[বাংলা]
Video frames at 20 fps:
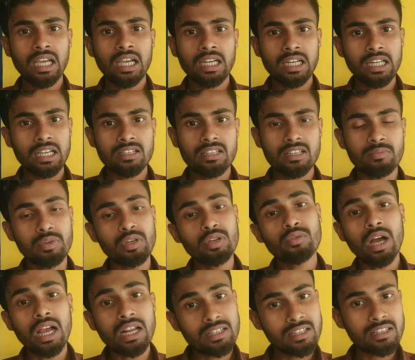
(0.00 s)
ঠিক আছে ভিউ
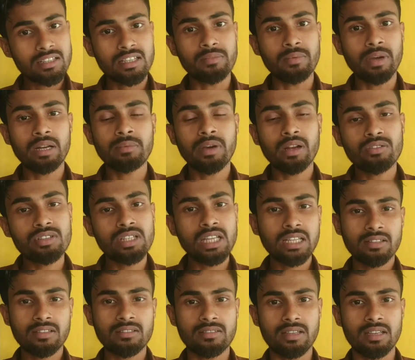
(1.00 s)
আসতেছে মানে মানুষ
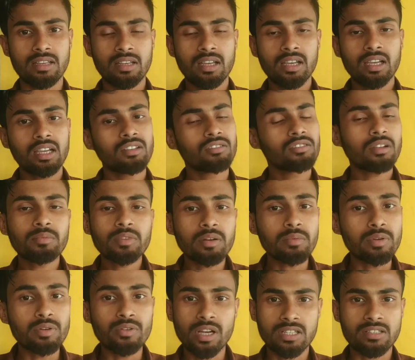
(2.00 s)
দেখতেছে কিন্তু আপনার
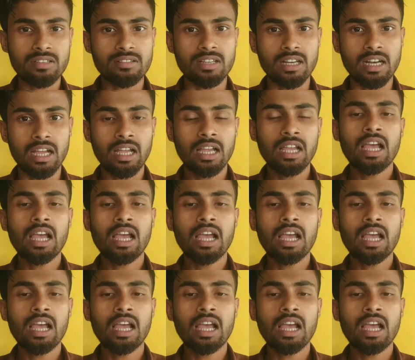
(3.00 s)
ভিউ আসতেছে না